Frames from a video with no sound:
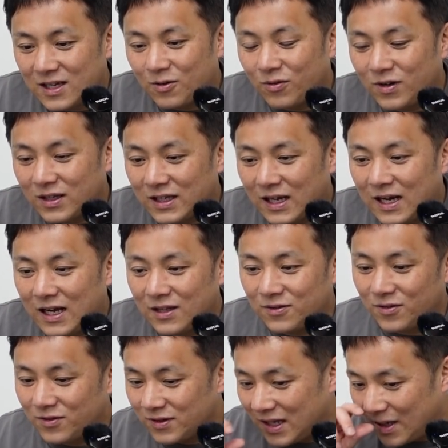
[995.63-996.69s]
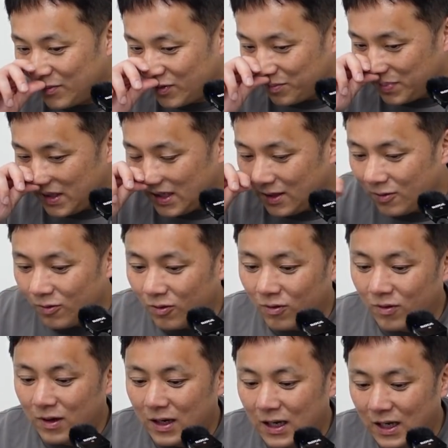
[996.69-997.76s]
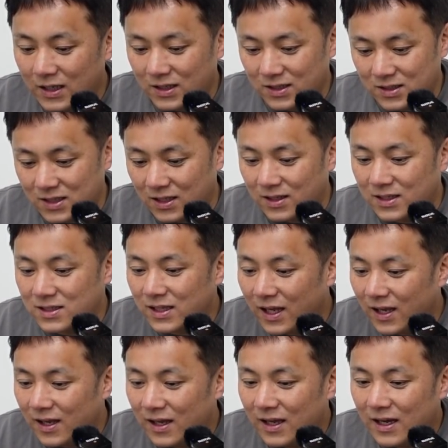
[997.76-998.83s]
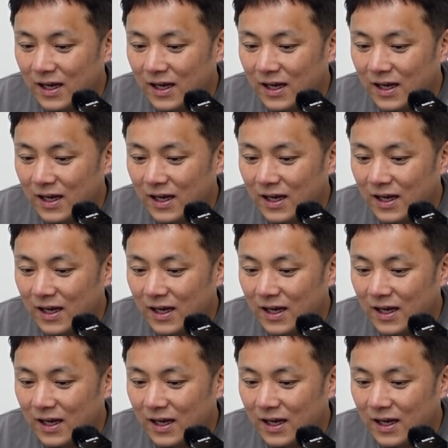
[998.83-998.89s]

さあ、この方、ハンドルネーム BOI さんですね。